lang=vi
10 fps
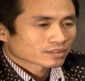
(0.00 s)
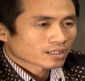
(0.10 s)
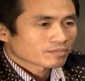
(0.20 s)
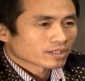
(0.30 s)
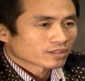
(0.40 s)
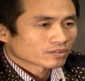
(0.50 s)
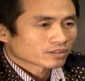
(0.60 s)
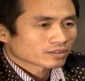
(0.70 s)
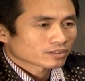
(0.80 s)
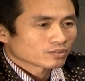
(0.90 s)
Đáy bể của
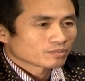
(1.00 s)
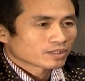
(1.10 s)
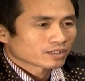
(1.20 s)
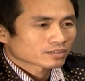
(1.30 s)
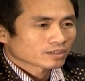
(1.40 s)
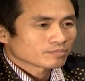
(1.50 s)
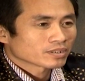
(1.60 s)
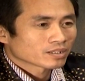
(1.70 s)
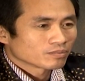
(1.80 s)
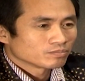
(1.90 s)
nó thì đổ bằng tấm
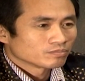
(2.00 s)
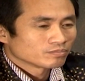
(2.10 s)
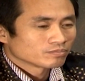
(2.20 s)
bê tông.